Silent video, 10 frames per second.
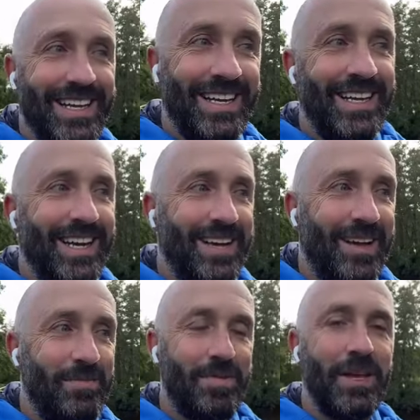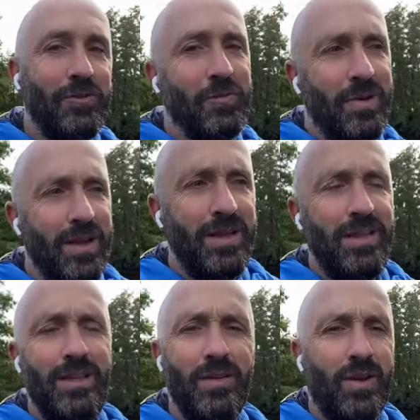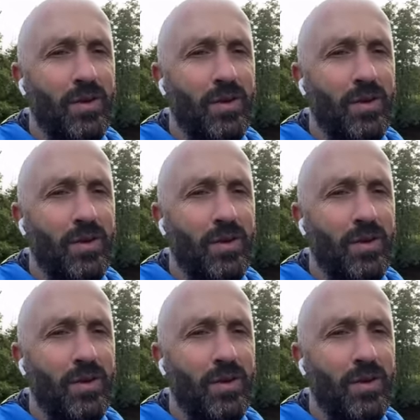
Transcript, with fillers: à euh, Pierre de Bali,